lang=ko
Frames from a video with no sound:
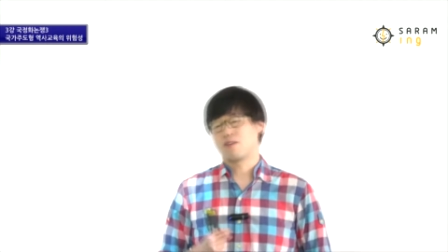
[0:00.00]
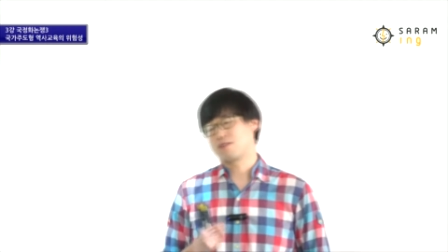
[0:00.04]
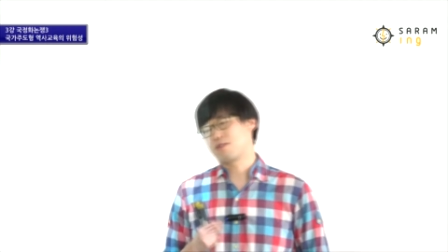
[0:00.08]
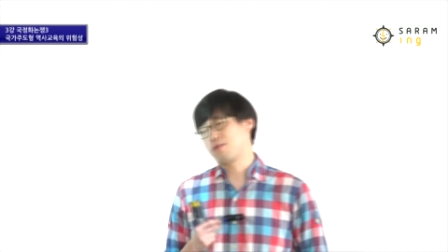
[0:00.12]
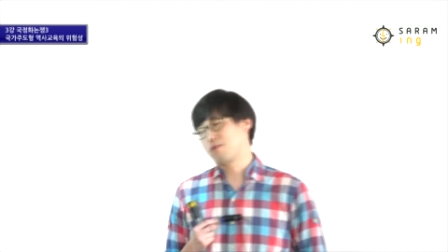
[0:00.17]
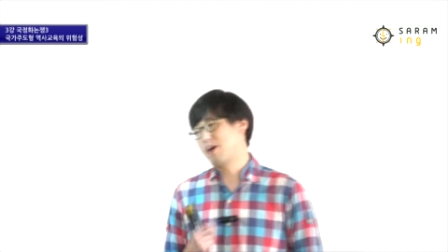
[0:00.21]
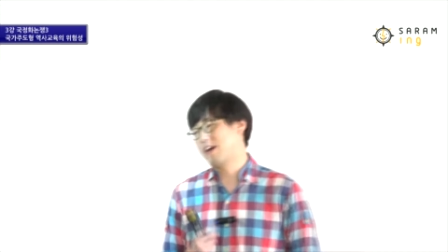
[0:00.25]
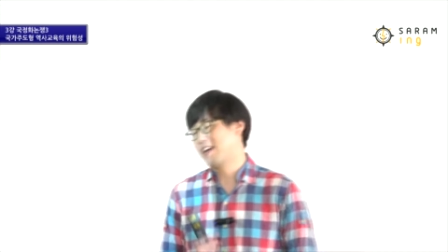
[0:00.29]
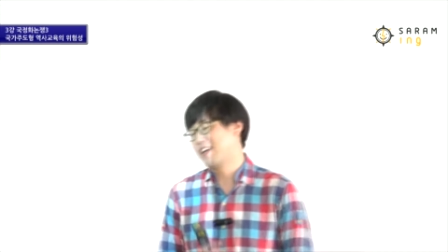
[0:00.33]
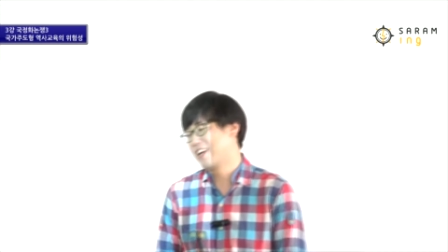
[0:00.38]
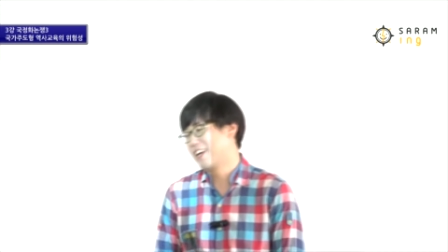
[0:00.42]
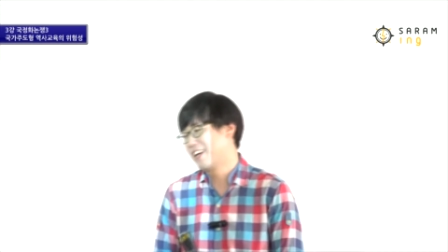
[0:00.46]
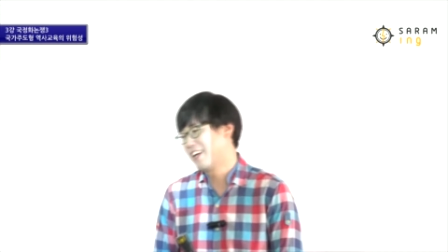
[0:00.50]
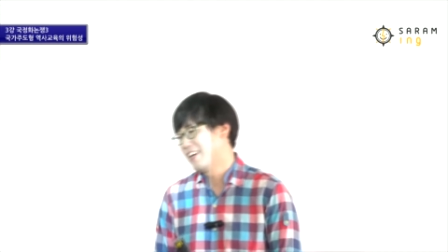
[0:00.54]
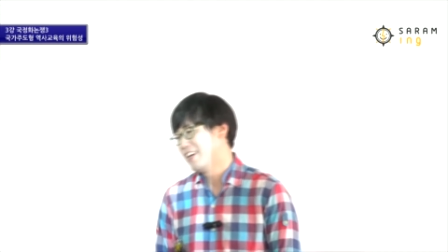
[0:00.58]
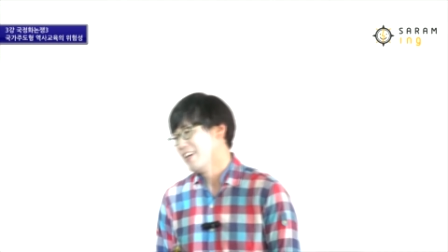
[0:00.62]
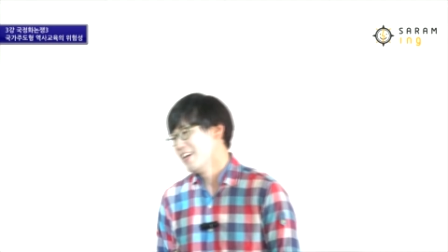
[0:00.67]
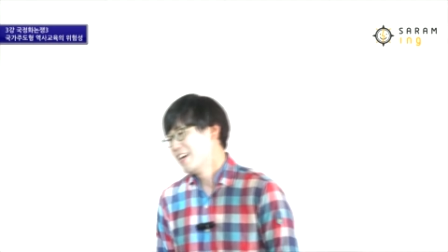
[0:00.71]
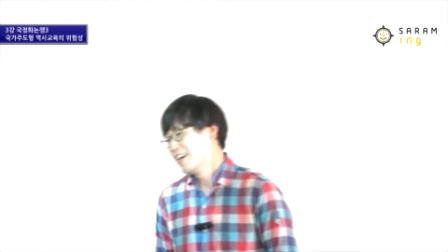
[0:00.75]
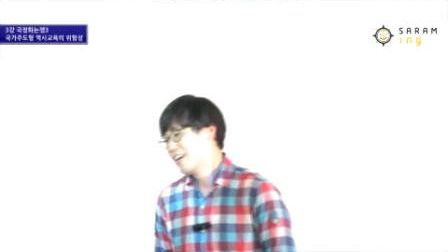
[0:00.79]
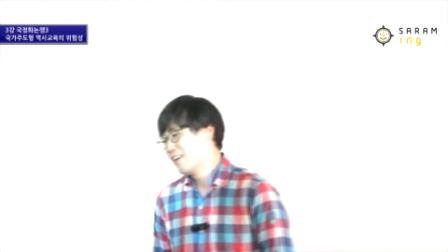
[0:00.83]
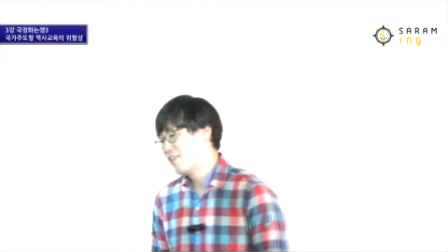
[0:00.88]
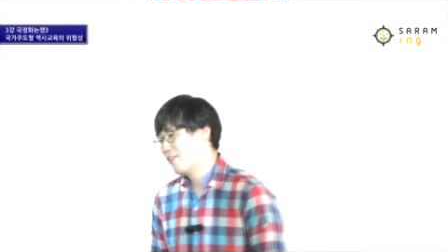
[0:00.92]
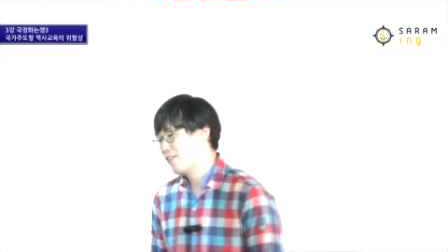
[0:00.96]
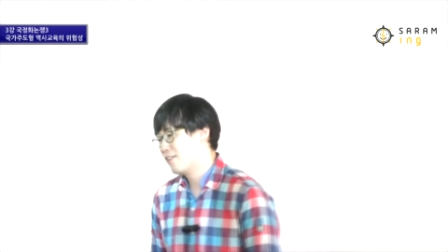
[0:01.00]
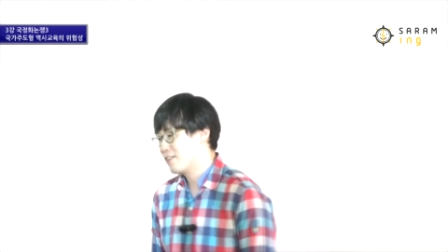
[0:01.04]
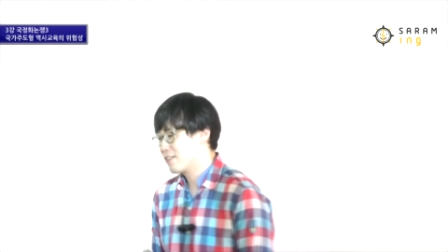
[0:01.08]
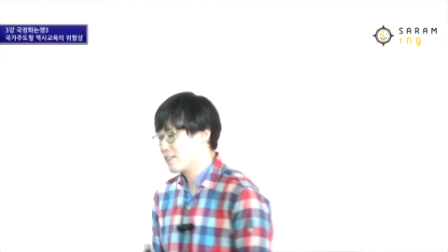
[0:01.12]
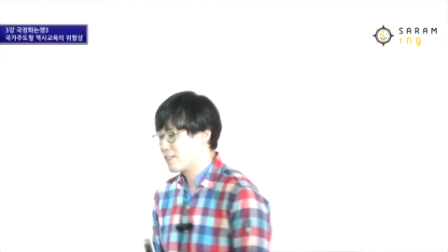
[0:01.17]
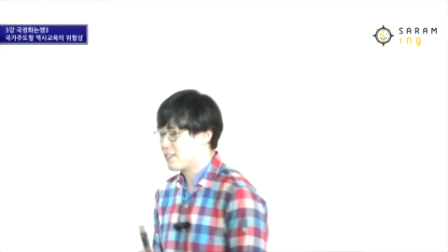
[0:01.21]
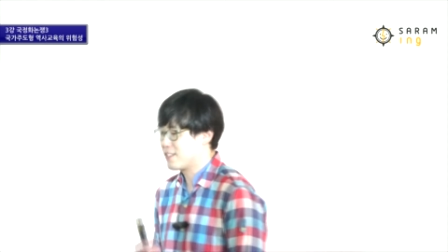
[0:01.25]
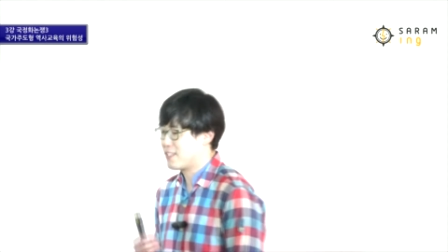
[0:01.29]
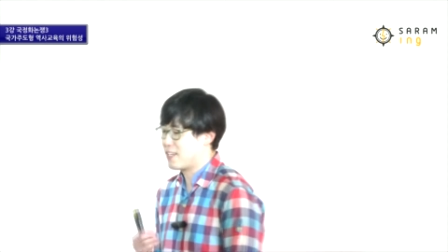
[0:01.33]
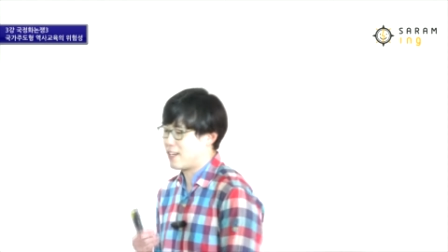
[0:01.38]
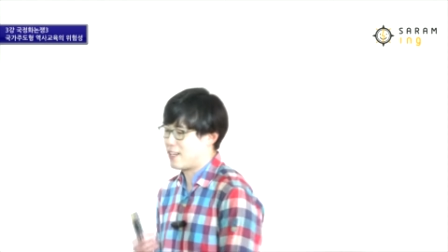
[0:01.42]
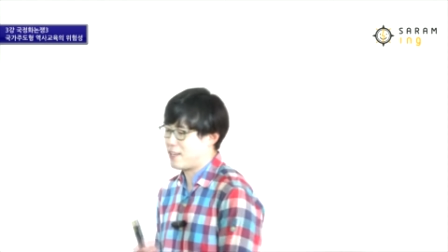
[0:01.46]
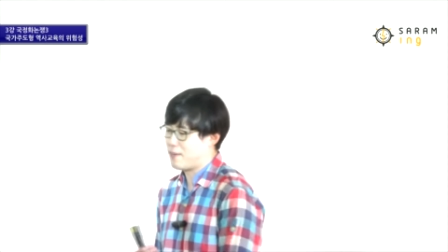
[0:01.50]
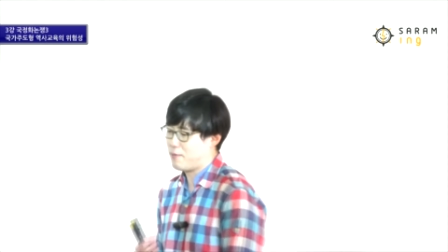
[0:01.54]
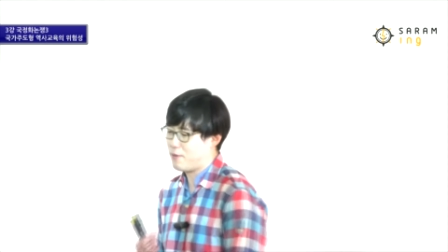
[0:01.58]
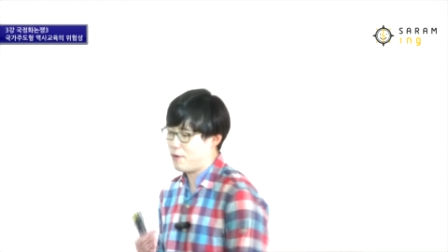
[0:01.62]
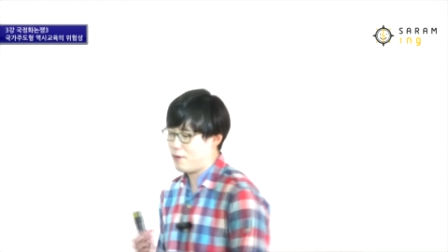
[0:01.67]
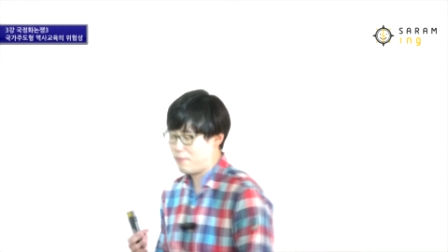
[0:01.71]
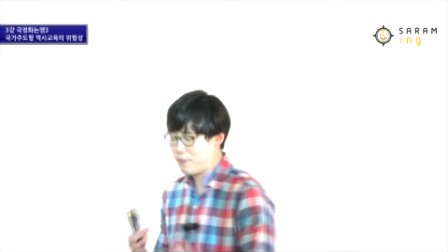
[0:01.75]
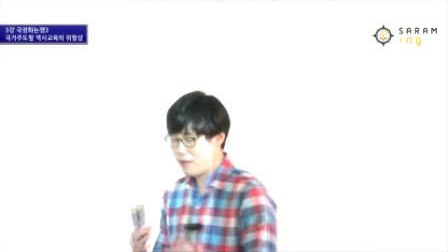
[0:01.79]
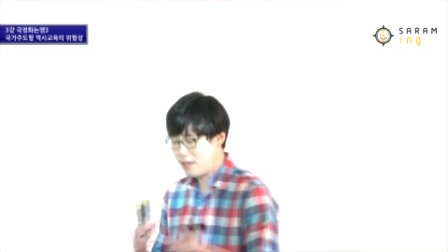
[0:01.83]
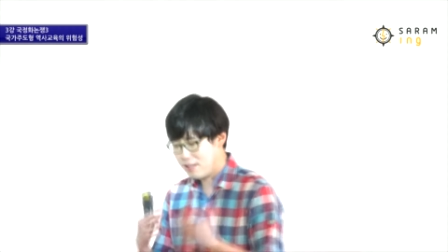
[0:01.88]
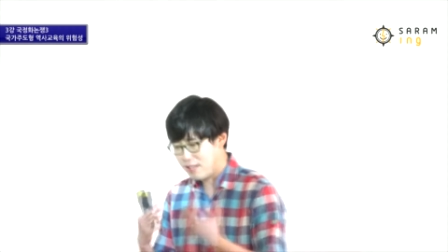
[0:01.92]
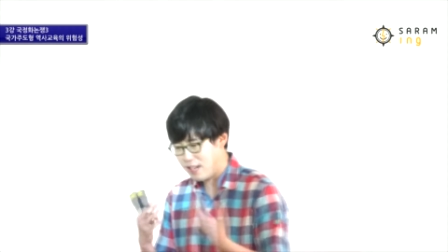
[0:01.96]
정말 진짜 이렇게
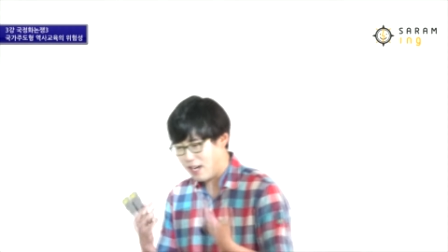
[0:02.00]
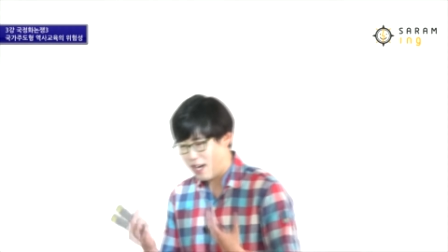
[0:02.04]
뭐라